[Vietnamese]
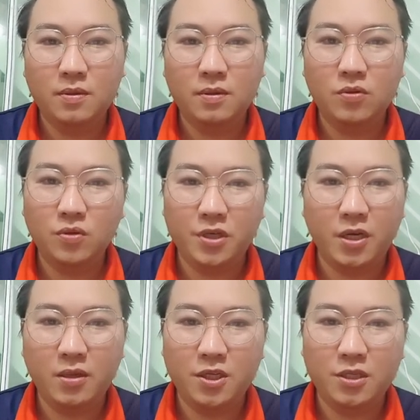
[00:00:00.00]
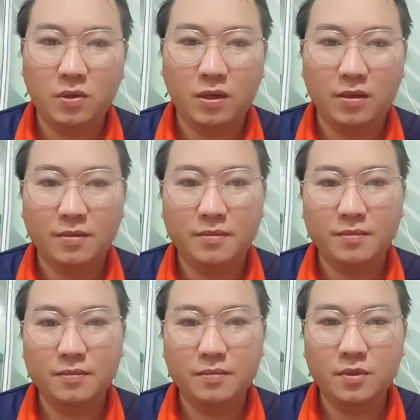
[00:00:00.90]
lo yêu trẻ này nhá chỉ cho là
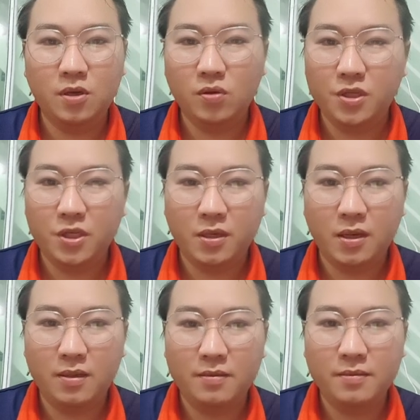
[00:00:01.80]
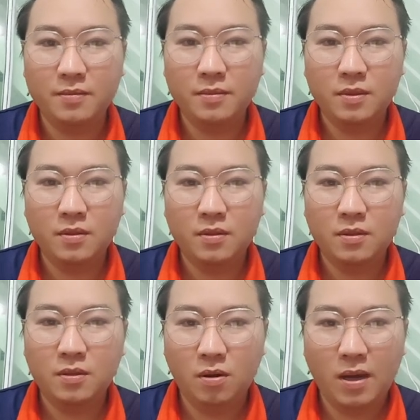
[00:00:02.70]
nó yêu chỉ ca
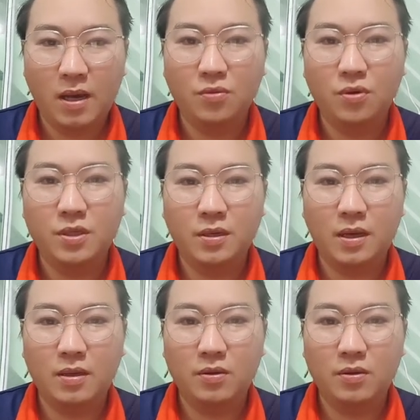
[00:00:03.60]
nó ngay là yêu chỉ ca